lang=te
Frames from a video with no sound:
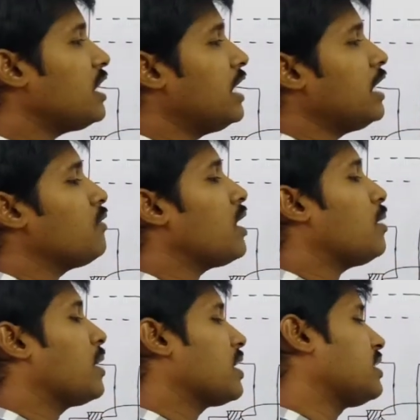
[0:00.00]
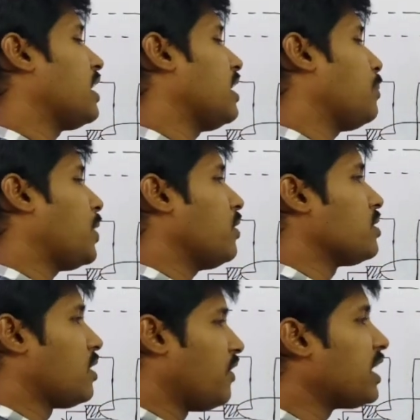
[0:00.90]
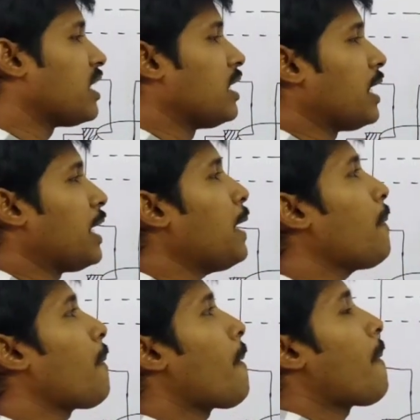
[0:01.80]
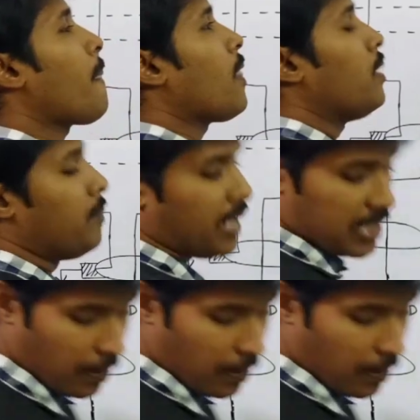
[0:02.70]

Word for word: దీనివల్ల మనకు జరిగిన ప్రయోజనం ఏంటంటే మీకేం